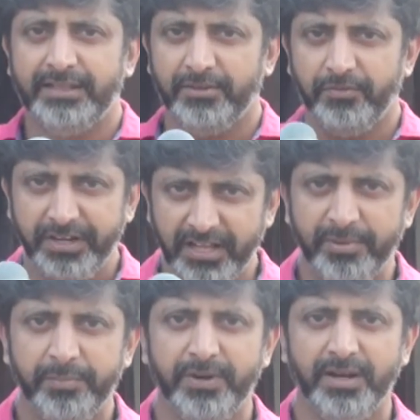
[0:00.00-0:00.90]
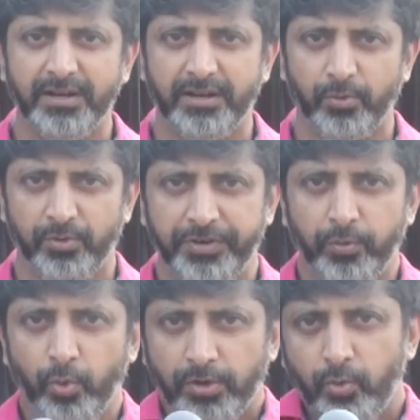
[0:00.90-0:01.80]
அந்த வீடு அமைப்புகள் ஒரு
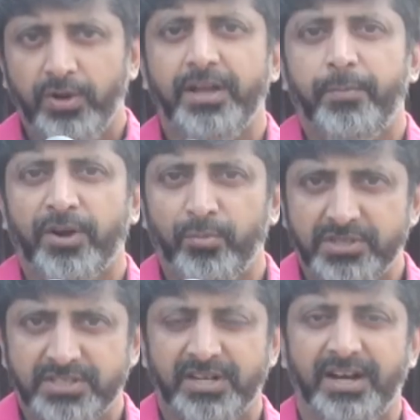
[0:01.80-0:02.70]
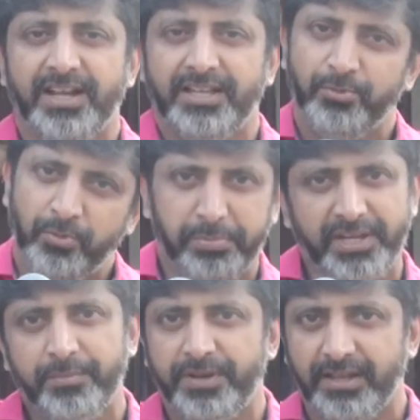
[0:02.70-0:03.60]
வீ ஊருக்குள்ளேயே போட முடிஞ்சதுனால அதுவும்
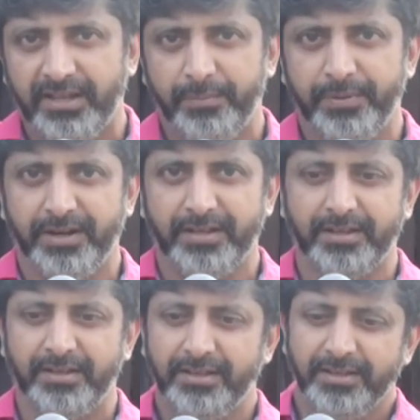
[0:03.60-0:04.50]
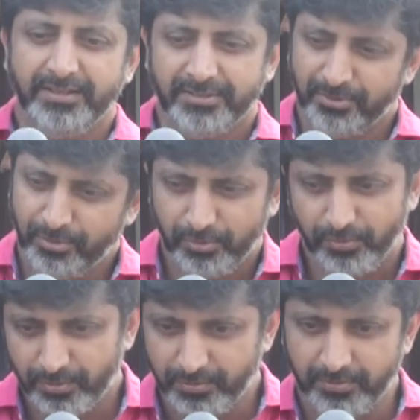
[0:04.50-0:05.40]
பெரிய பெரிய ஹெல்ப் எங்களுக்கு ஸோ
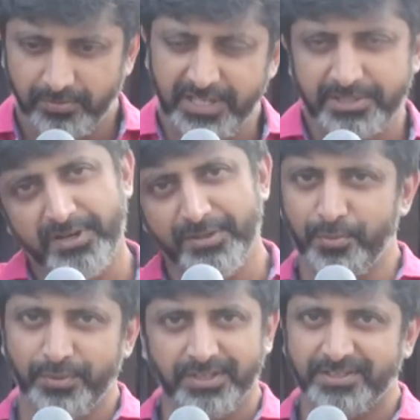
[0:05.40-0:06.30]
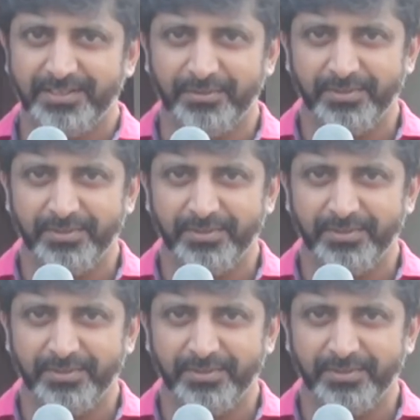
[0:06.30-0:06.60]
ஒரு வித்தியாசமான அனுபவம் அது